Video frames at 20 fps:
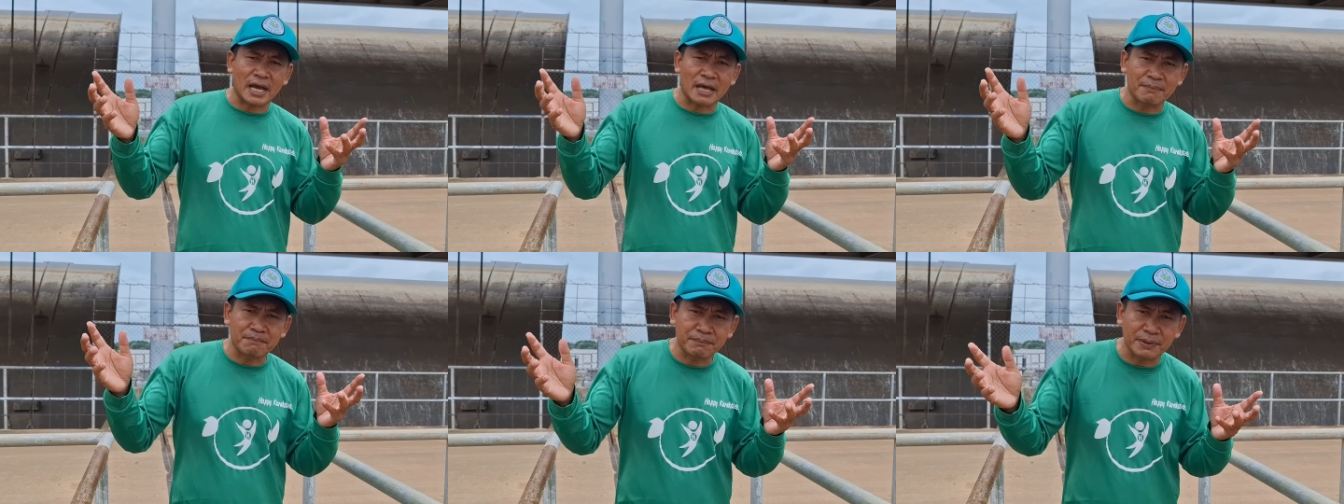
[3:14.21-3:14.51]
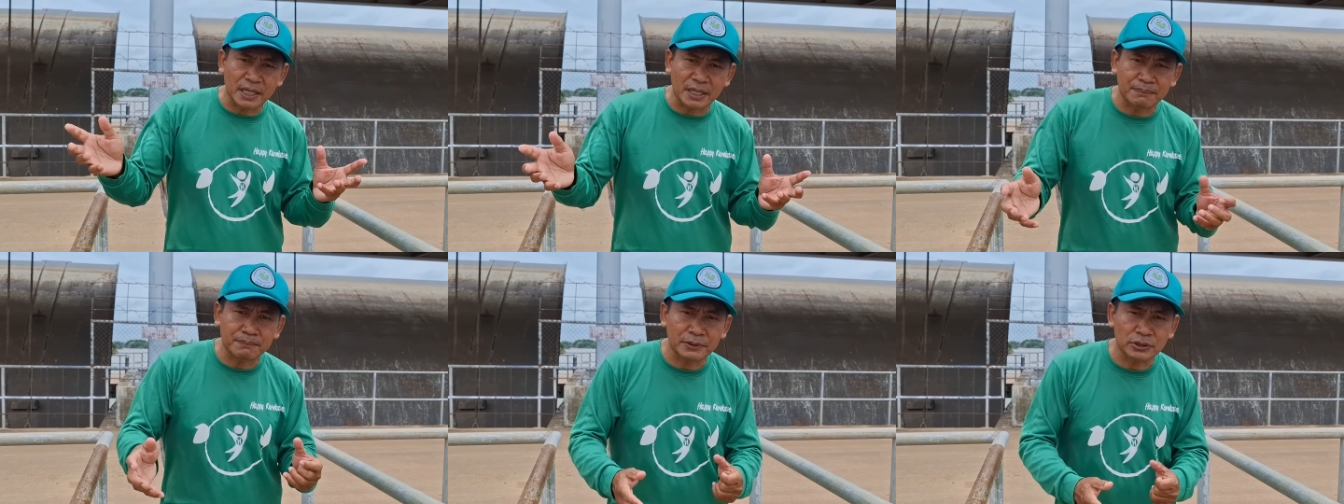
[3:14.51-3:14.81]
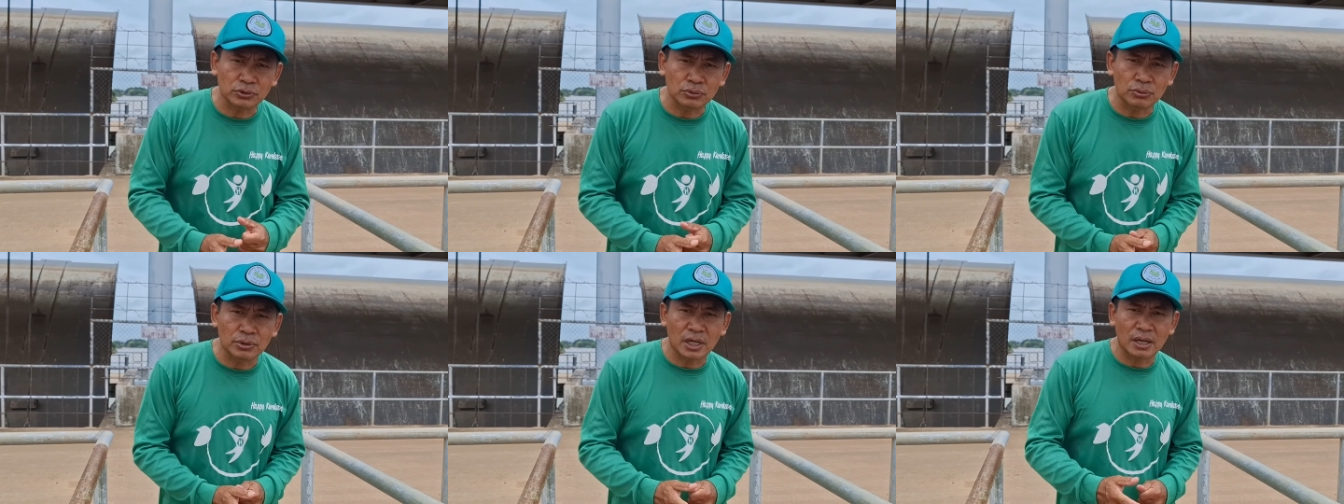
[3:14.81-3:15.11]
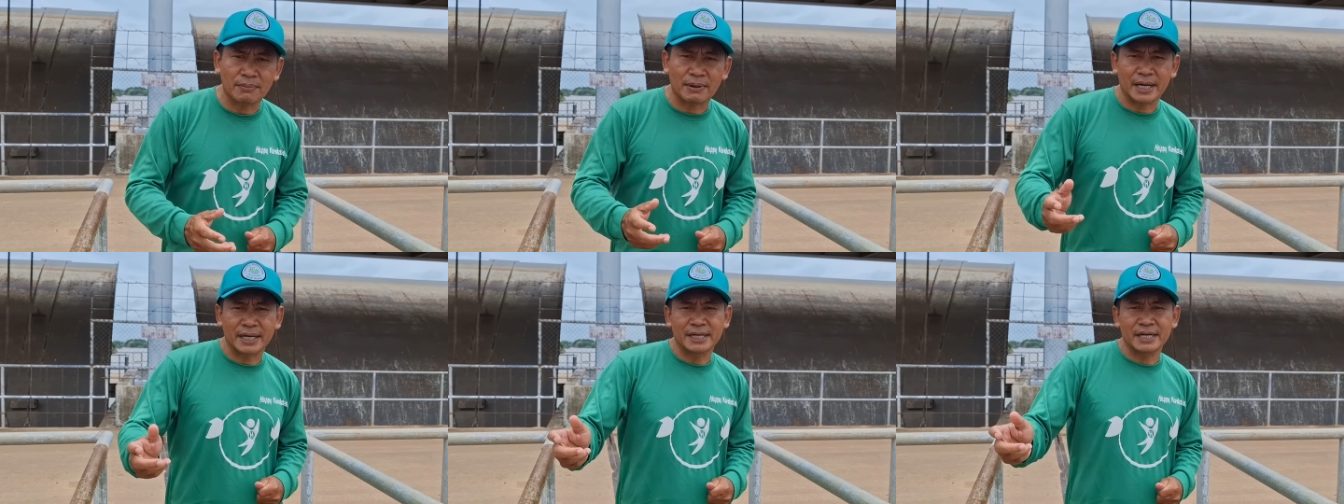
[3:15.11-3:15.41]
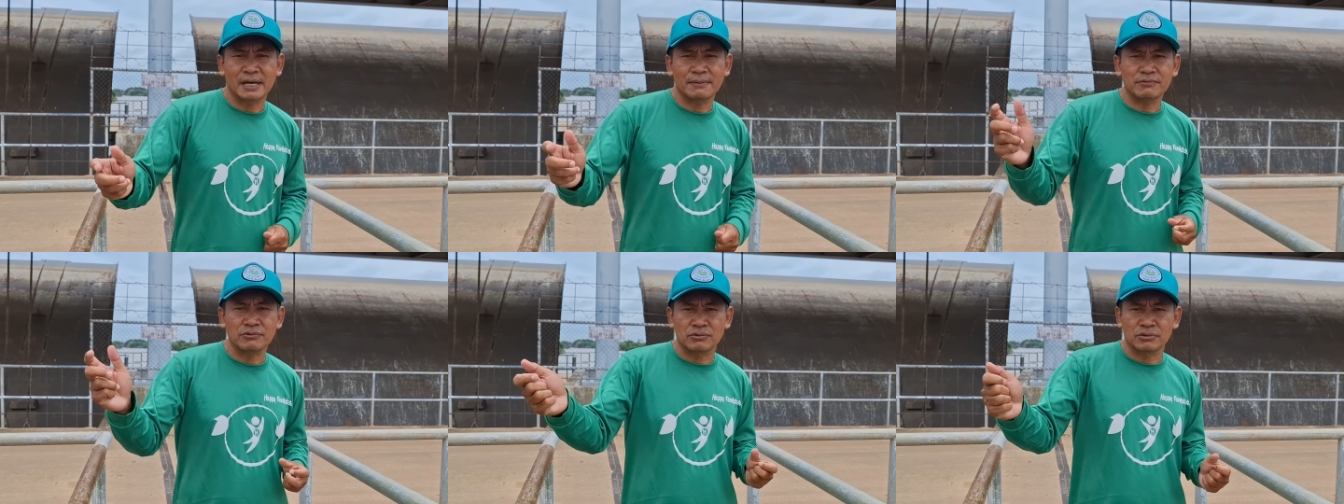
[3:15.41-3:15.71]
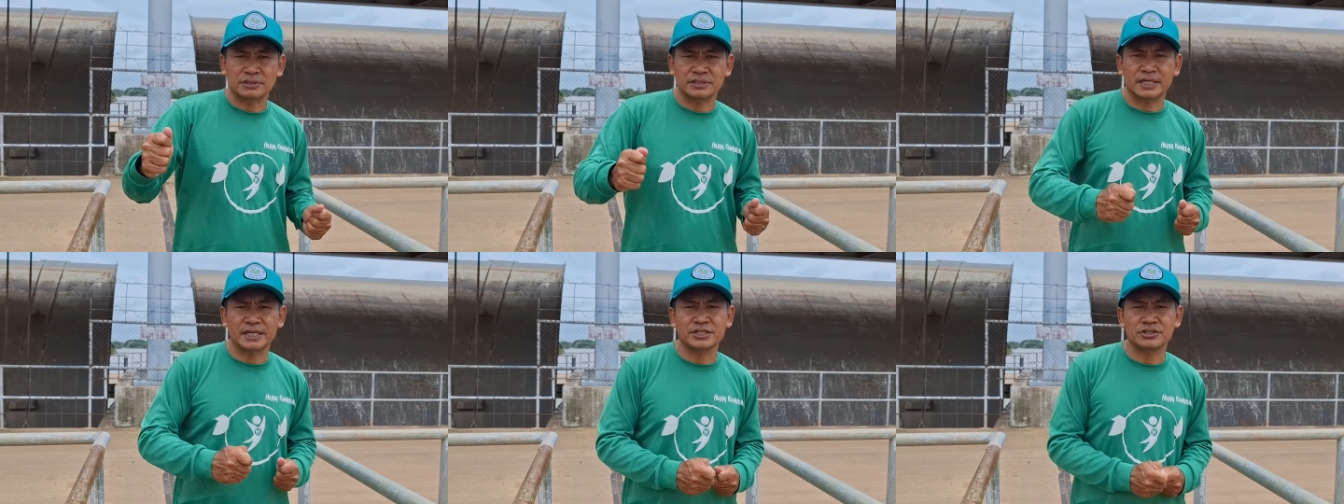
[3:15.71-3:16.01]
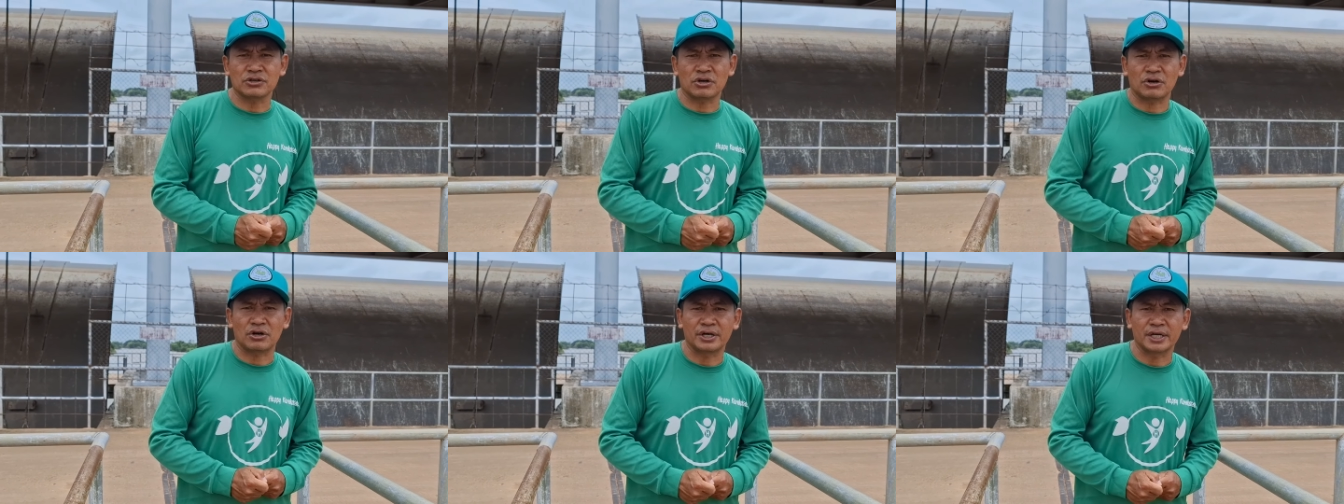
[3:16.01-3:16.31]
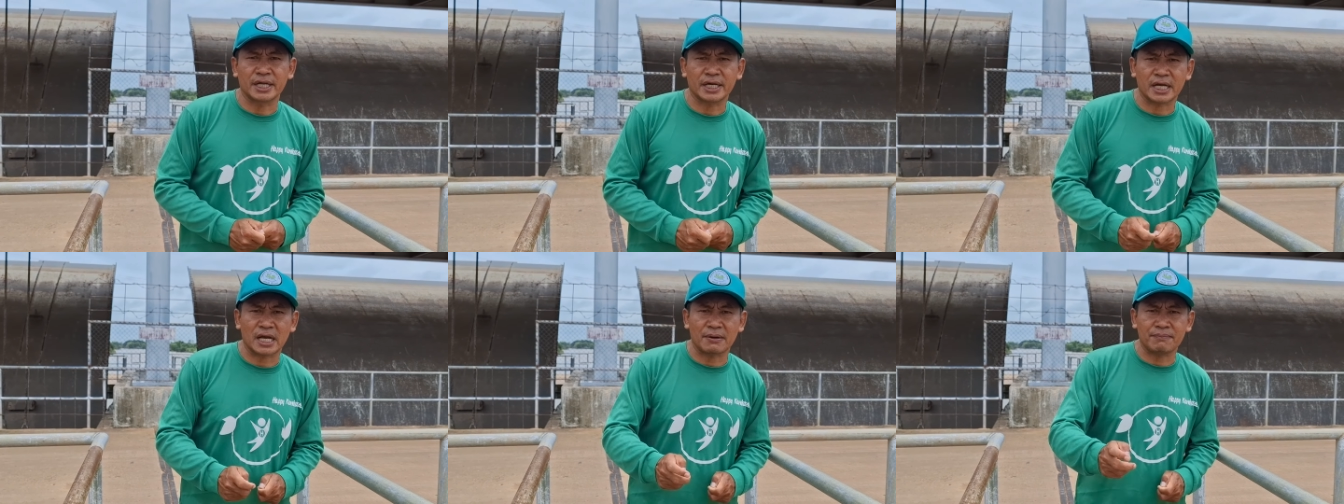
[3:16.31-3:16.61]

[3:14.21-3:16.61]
การเปิดประตูระบายน้ำขุดไส้จ่อนะครั